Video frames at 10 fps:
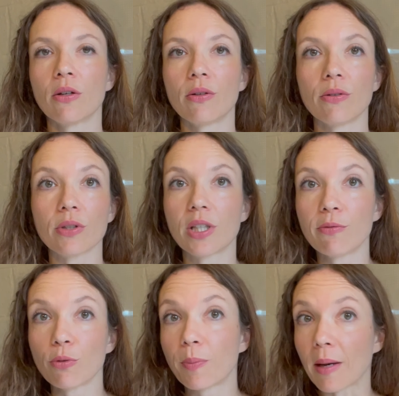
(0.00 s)
euh, qui
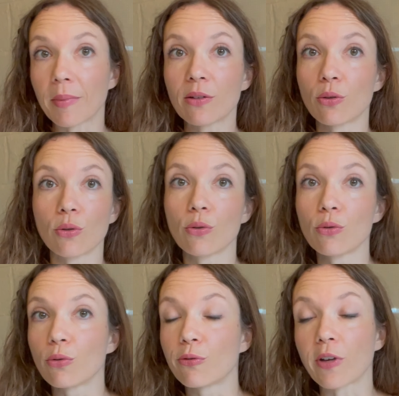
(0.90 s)
vous permettent de,
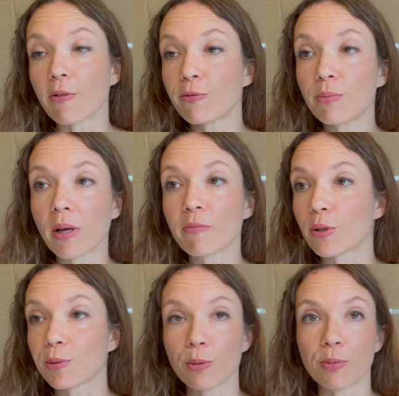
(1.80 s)
faire vous-même
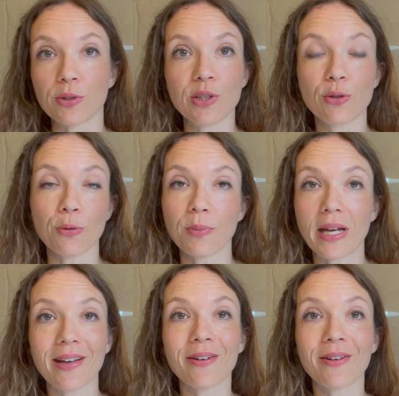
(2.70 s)
votre petit chemin